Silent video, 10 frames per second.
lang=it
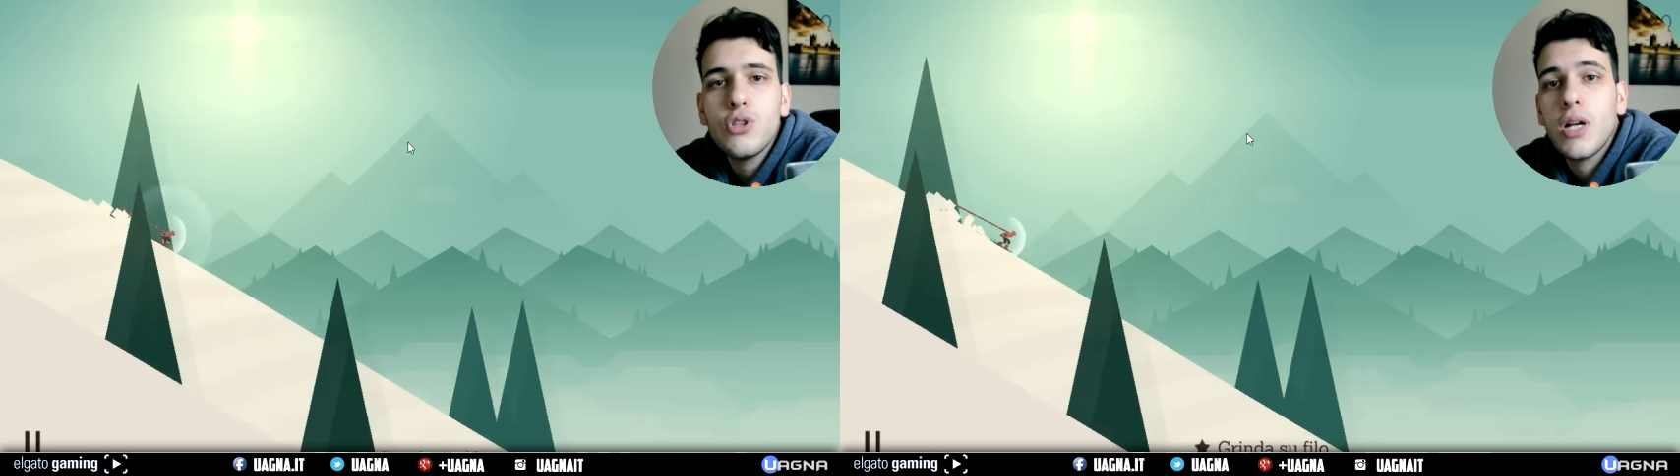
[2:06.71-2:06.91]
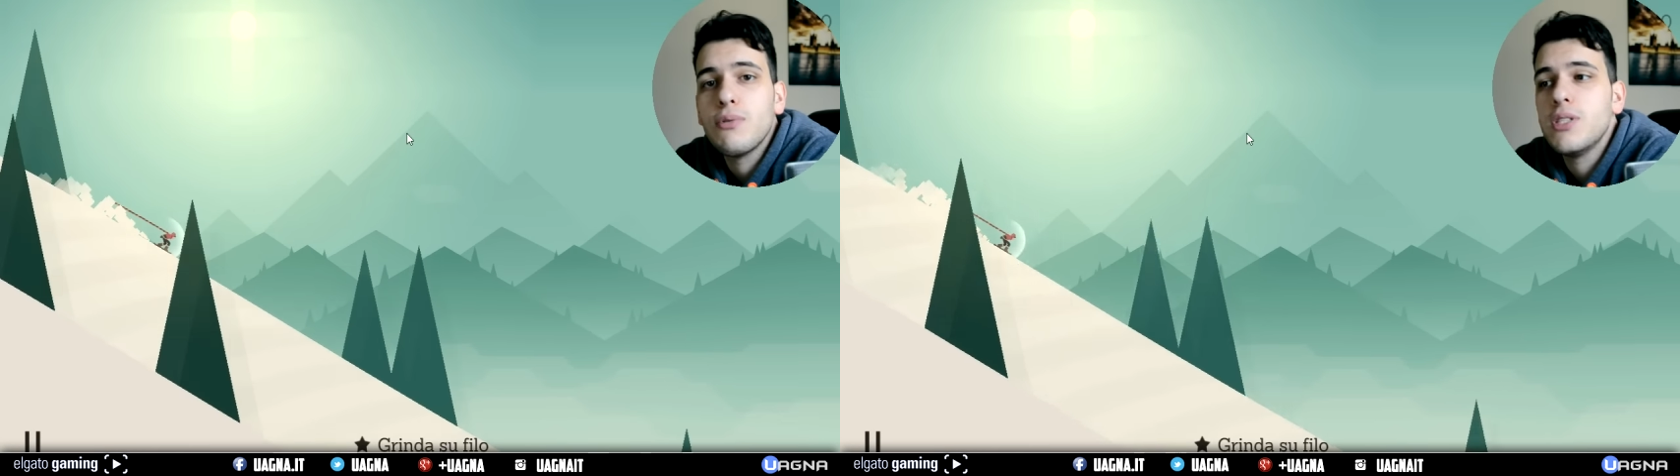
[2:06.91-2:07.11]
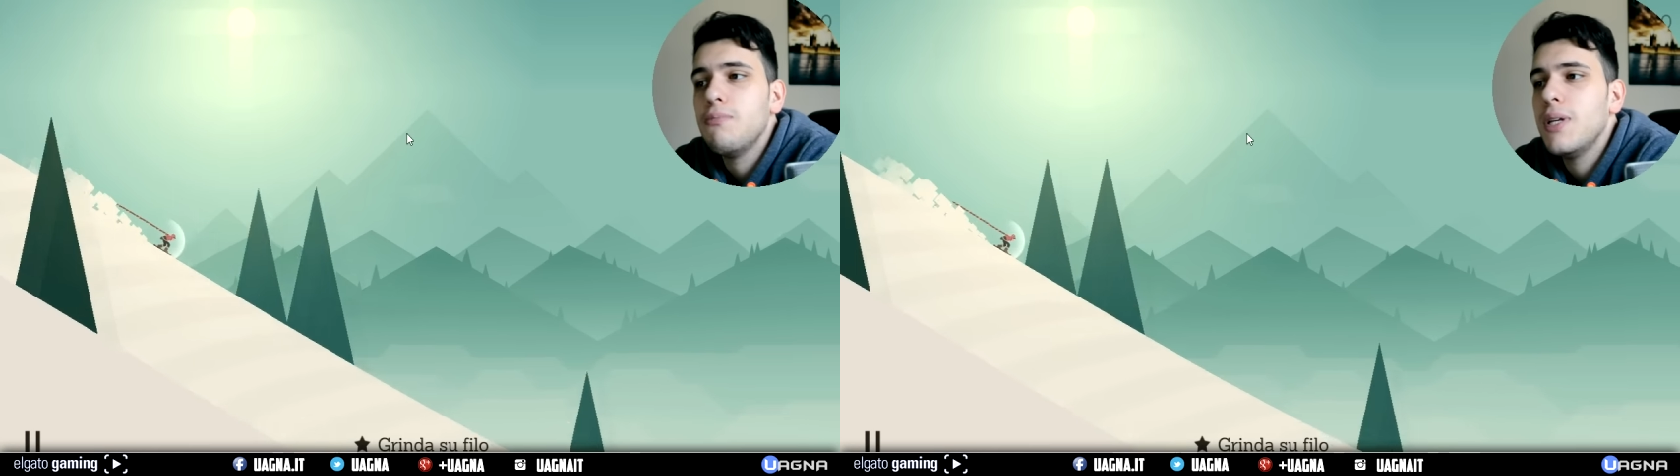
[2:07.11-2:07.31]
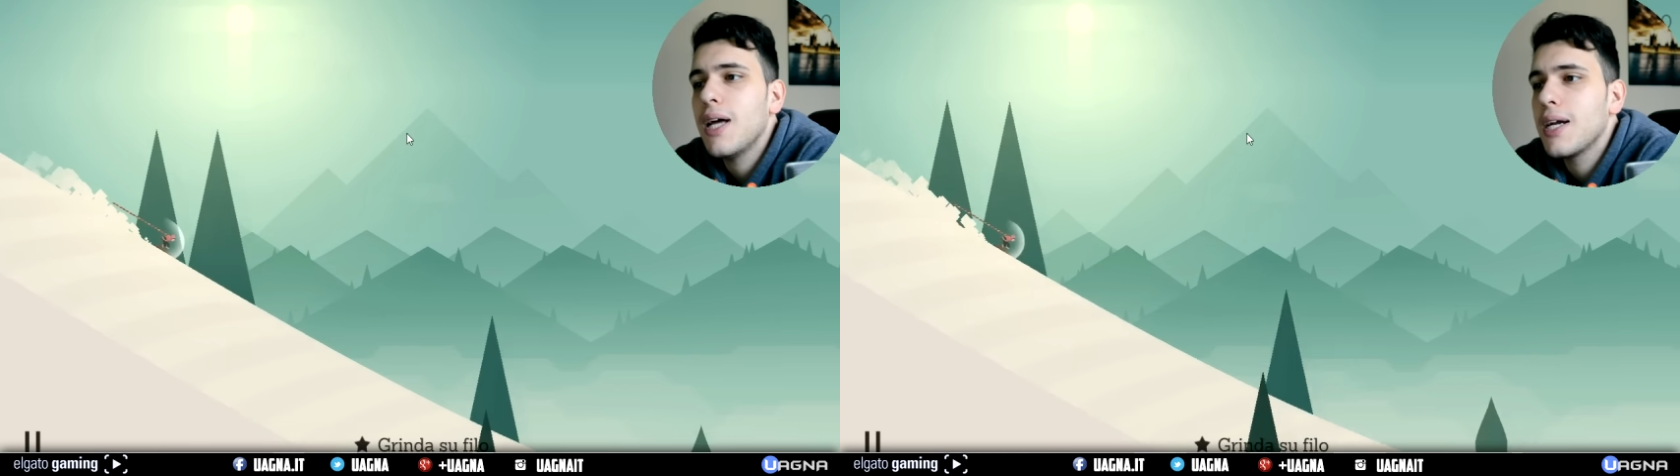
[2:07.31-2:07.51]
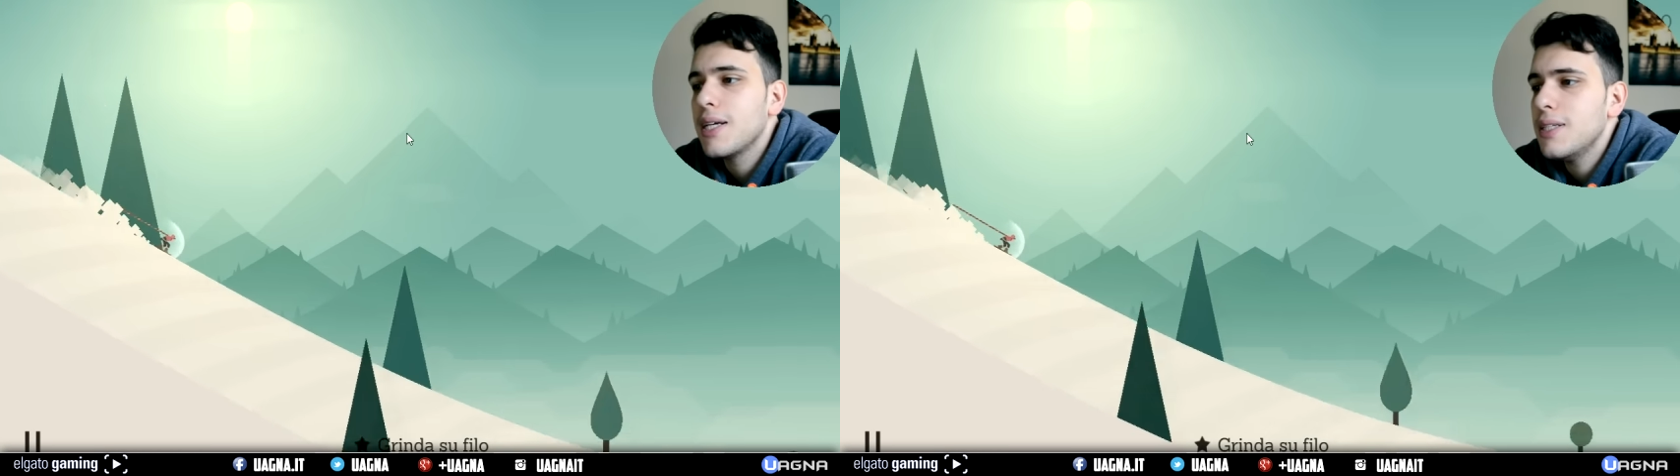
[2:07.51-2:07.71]
c'è la possibilità
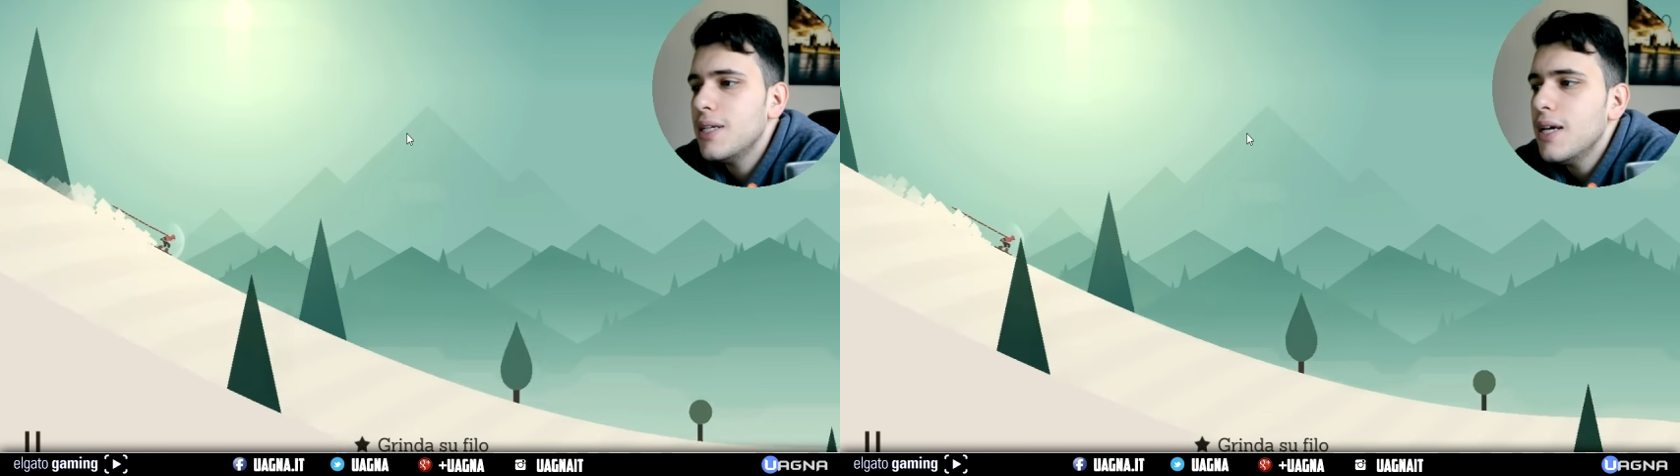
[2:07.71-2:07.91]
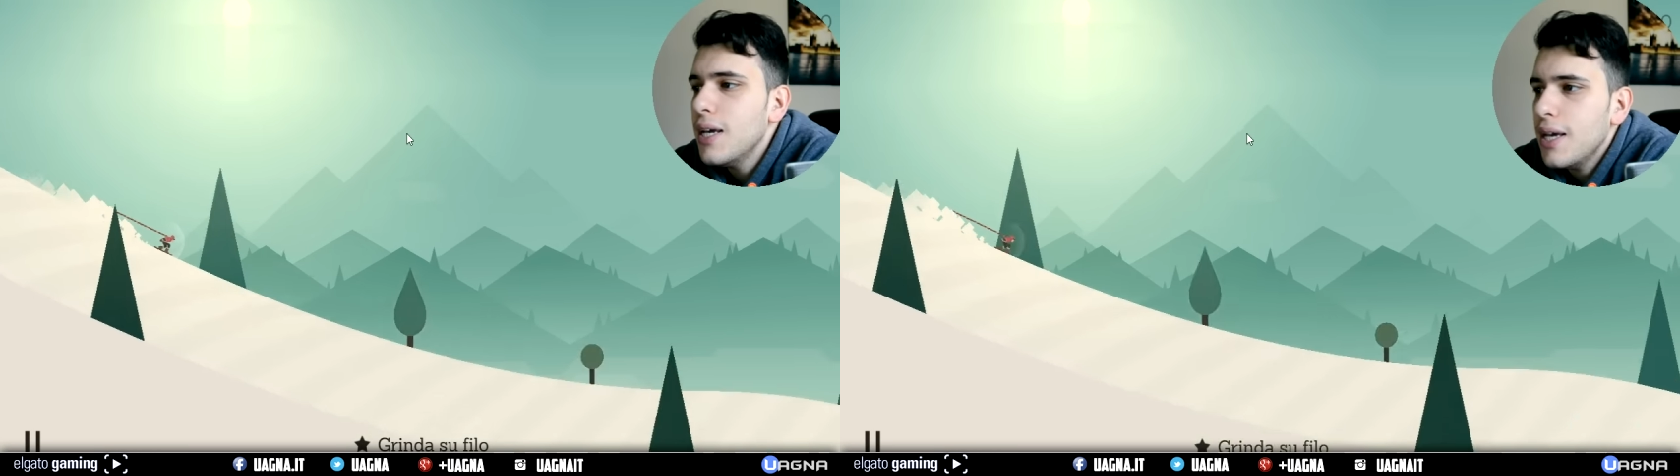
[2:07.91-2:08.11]
anche di,